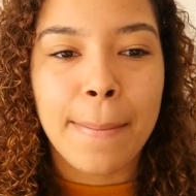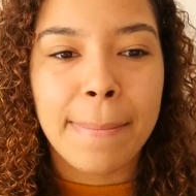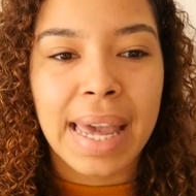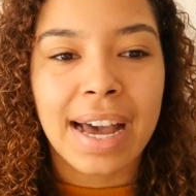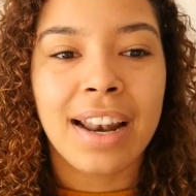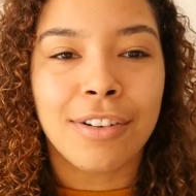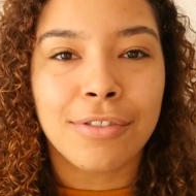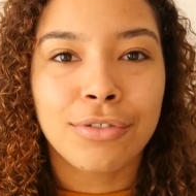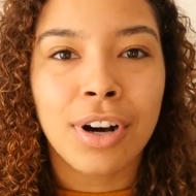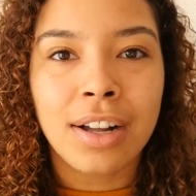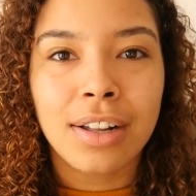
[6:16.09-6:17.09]
mais à la
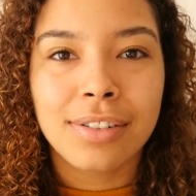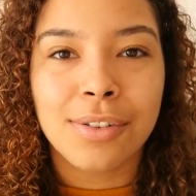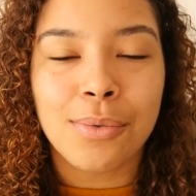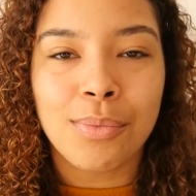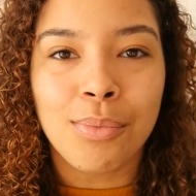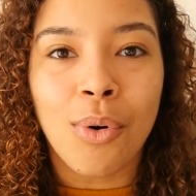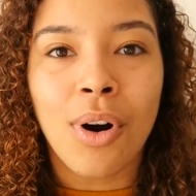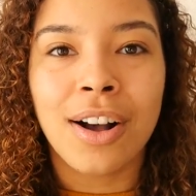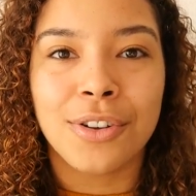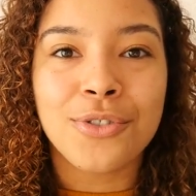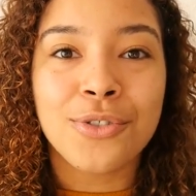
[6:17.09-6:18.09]
fois,
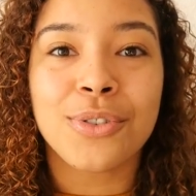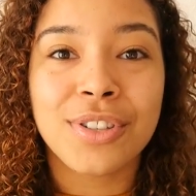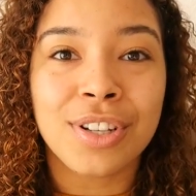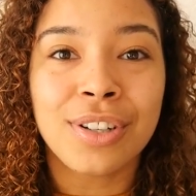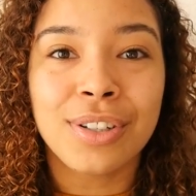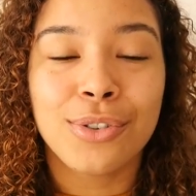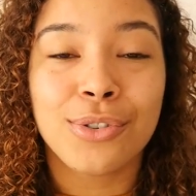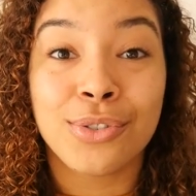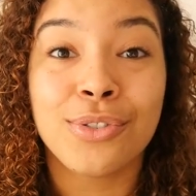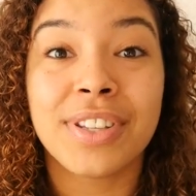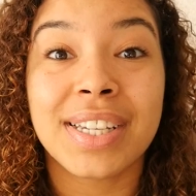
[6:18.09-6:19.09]
moi, je sens que
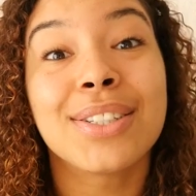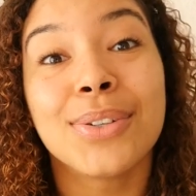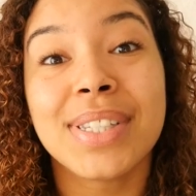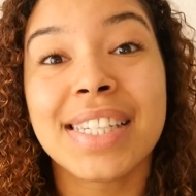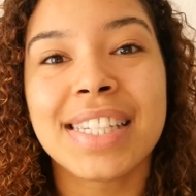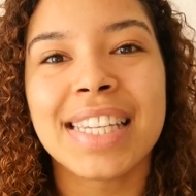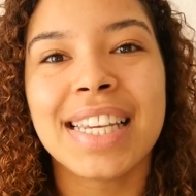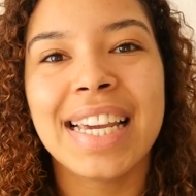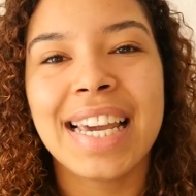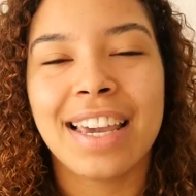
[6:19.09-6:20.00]
je ne viens que d'ici.